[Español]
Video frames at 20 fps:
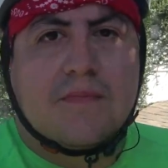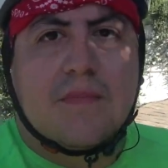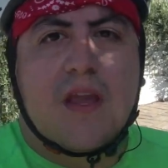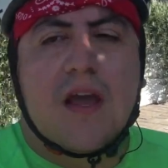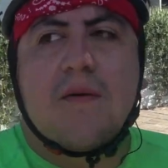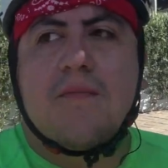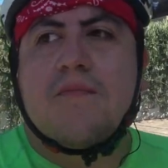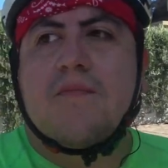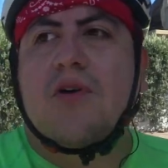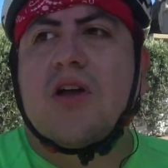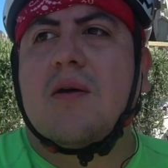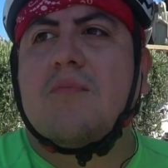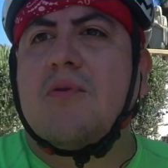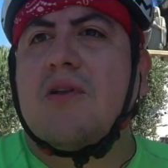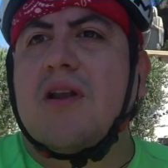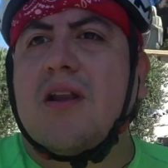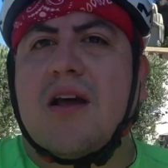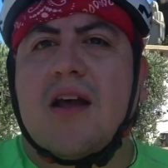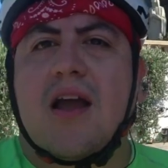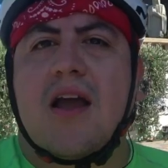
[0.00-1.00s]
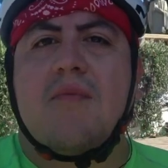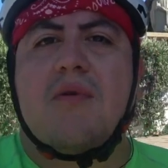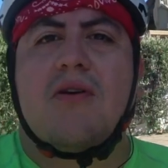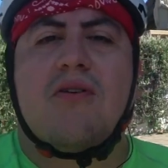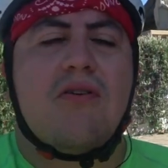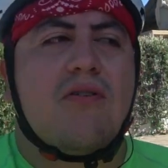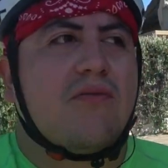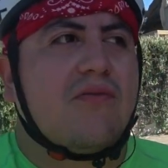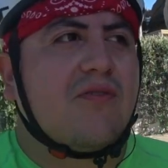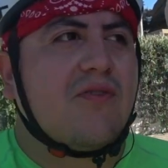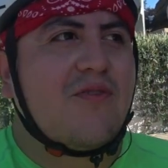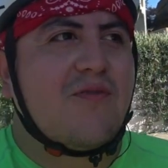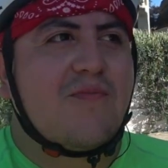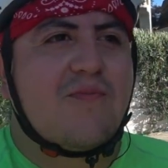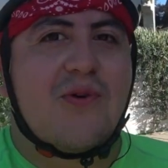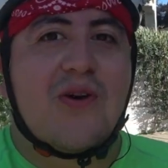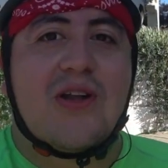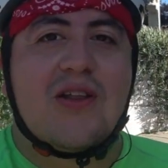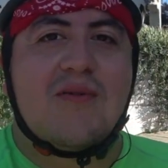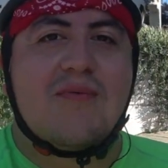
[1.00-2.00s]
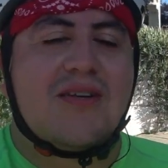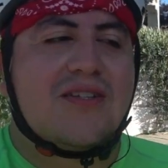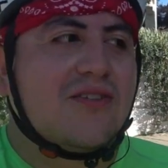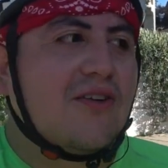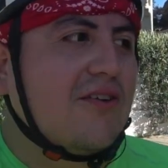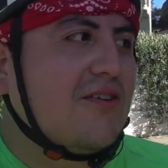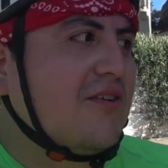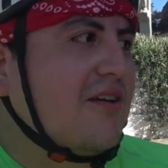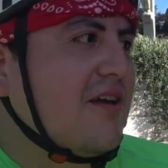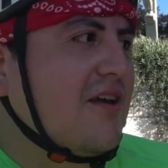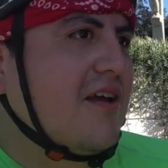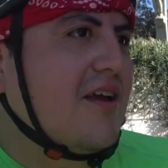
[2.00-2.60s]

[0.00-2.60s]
Ya, voy a poner acá mejor, estoy un poquito más solo.